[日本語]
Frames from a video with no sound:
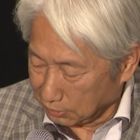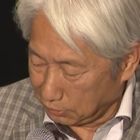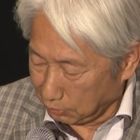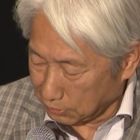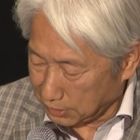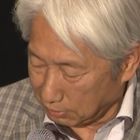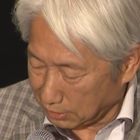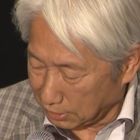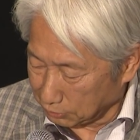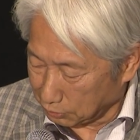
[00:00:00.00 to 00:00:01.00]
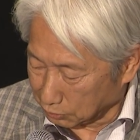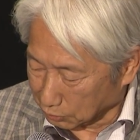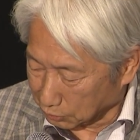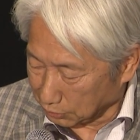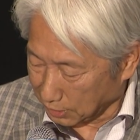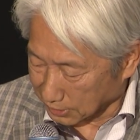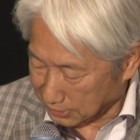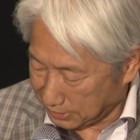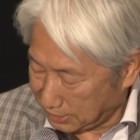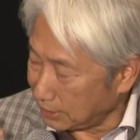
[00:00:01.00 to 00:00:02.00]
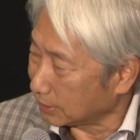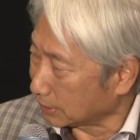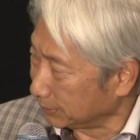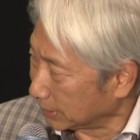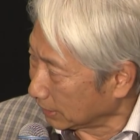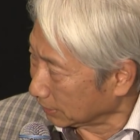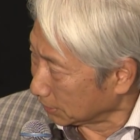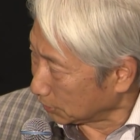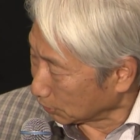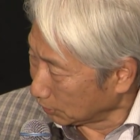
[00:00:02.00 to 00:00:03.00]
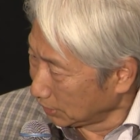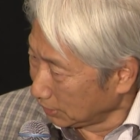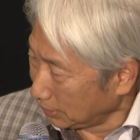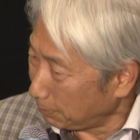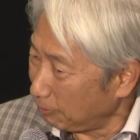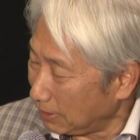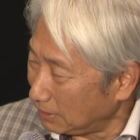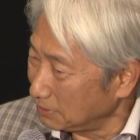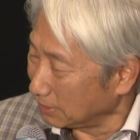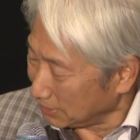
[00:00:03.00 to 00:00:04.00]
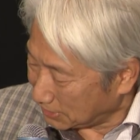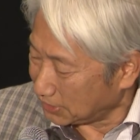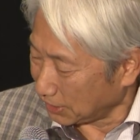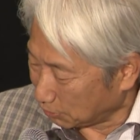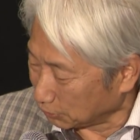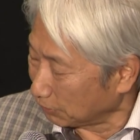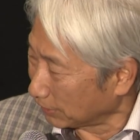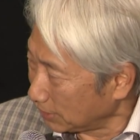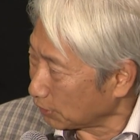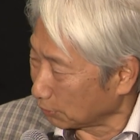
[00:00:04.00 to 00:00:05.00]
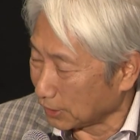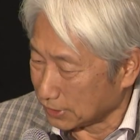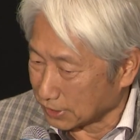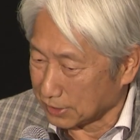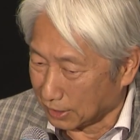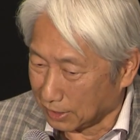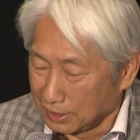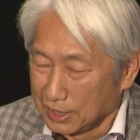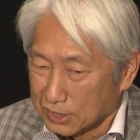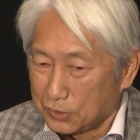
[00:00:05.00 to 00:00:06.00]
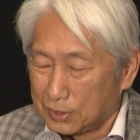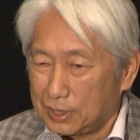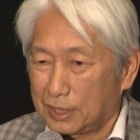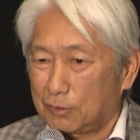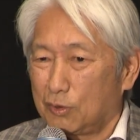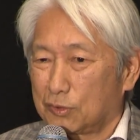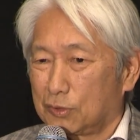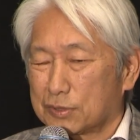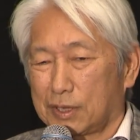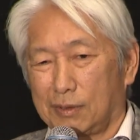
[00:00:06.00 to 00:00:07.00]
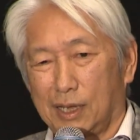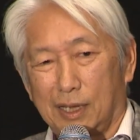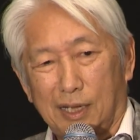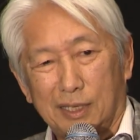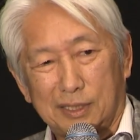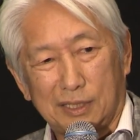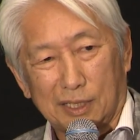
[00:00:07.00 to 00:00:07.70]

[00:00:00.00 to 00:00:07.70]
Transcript: 黒澤監督のことが好きだったみたいなんですよ。やっぱ分かるのね、ちっちゃい子にはね、その優しさが。それでこう黒澤明